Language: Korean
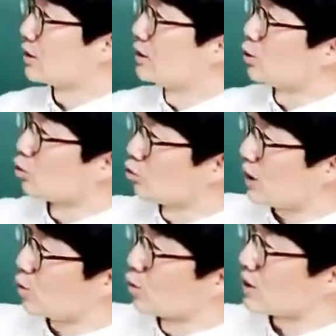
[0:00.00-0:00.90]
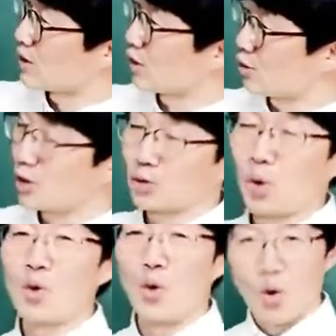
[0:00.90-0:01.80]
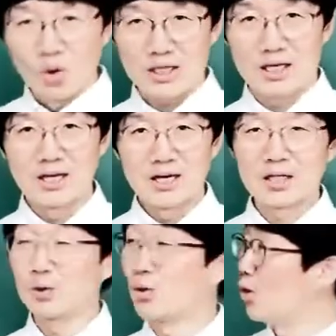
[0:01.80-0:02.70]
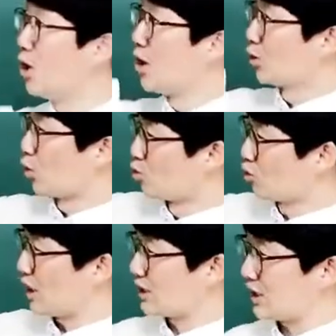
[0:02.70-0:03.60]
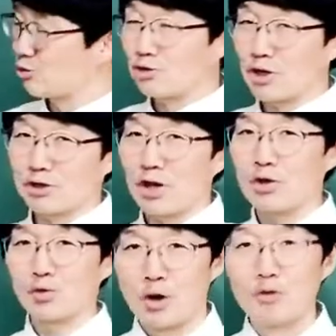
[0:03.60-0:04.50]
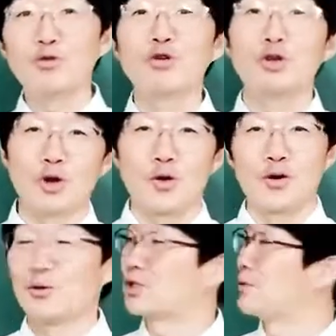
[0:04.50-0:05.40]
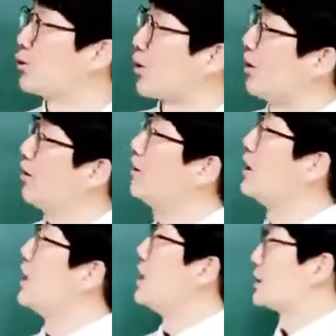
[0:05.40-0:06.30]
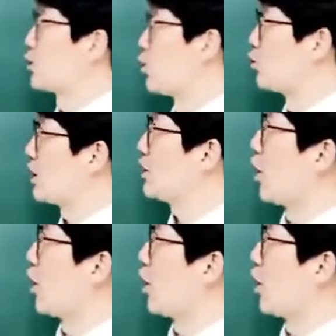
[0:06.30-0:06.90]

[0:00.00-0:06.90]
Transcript: 그 동욱이의 동생이었던 동옥이, 그리고 동욱이의 친구였던 원구를 떠올려 보시면 돼요. 자, 동욱이는